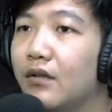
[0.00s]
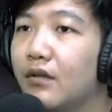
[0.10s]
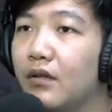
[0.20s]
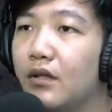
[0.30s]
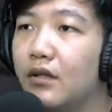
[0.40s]

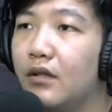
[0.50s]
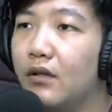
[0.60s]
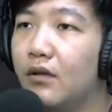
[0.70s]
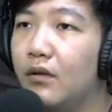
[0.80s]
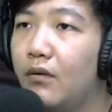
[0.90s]

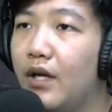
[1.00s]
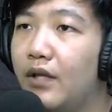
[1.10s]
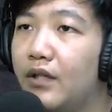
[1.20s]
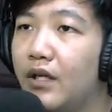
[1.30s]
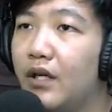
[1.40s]
Oh, where
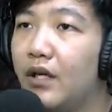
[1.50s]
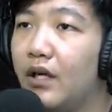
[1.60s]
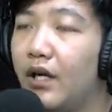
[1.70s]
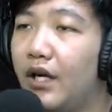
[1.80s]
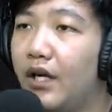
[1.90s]
the
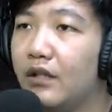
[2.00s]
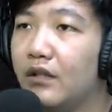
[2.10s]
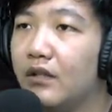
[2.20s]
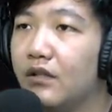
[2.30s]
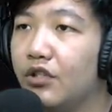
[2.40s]

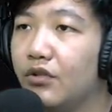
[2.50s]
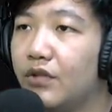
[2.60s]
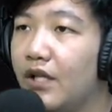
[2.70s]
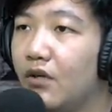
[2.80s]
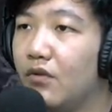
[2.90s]
hell should
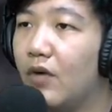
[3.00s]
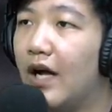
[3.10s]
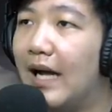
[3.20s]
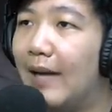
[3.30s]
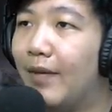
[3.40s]
I go?
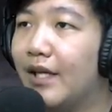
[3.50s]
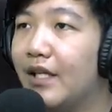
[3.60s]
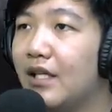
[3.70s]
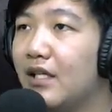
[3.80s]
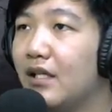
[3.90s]
Apa
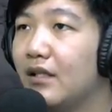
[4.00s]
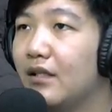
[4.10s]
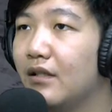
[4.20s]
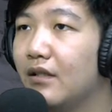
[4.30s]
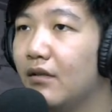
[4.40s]
ini?
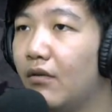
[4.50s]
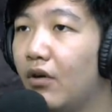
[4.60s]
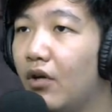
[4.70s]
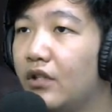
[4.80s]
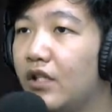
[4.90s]

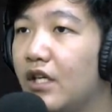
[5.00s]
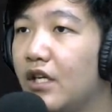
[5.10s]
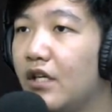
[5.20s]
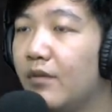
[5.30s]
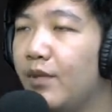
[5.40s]
Rot
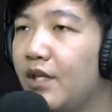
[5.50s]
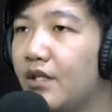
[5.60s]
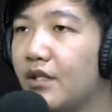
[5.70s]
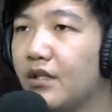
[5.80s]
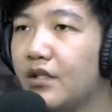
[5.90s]
in
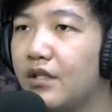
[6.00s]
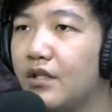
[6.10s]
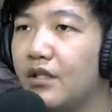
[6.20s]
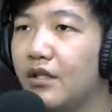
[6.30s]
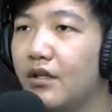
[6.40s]
pieces.
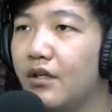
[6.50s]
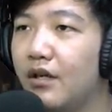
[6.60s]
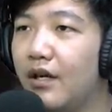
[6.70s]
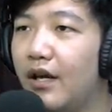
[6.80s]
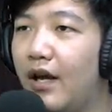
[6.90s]

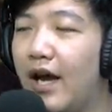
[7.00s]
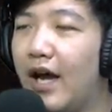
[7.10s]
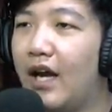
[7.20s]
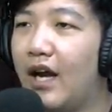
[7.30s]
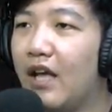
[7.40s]

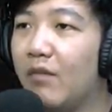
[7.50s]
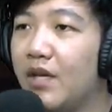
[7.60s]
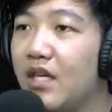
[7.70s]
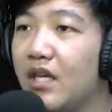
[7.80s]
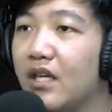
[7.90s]

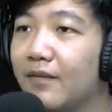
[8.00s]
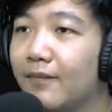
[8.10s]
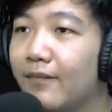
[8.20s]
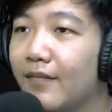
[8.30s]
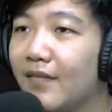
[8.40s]
RIP.
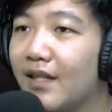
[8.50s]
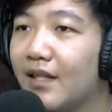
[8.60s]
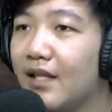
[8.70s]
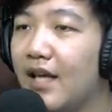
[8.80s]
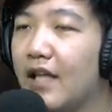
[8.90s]

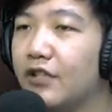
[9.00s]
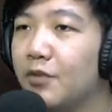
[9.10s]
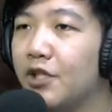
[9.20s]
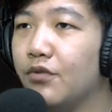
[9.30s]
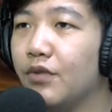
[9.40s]
Ya, itu
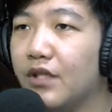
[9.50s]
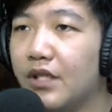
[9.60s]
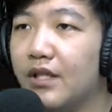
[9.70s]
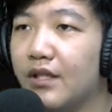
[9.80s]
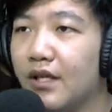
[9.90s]
bisa juga
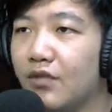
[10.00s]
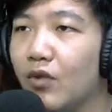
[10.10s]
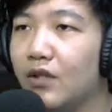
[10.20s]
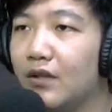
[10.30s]
sih. Nice one.